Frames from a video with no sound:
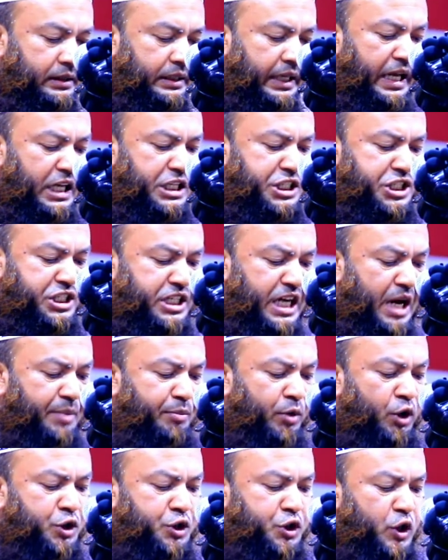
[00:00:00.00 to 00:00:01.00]
তেইশ
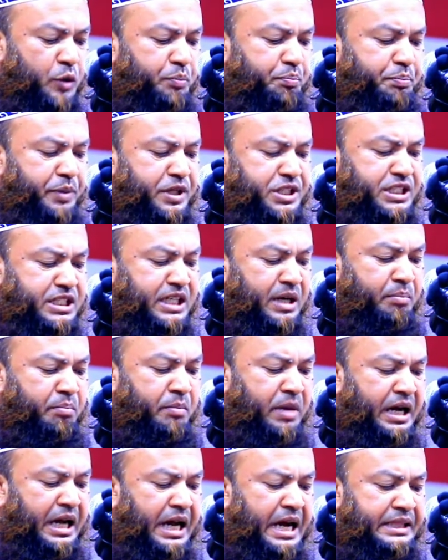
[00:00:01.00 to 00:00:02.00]
এবং চব্বিশ
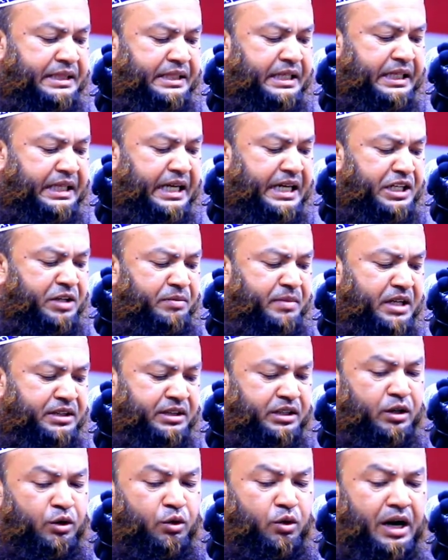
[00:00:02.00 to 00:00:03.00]
নম্বর আয়াতে কারিমা
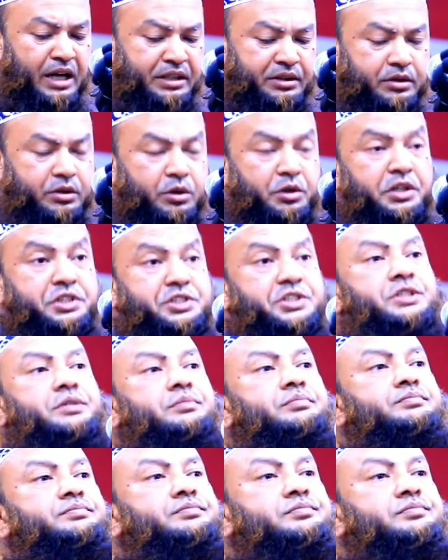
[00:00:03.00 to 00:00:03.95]
তেলোয়াত করেছি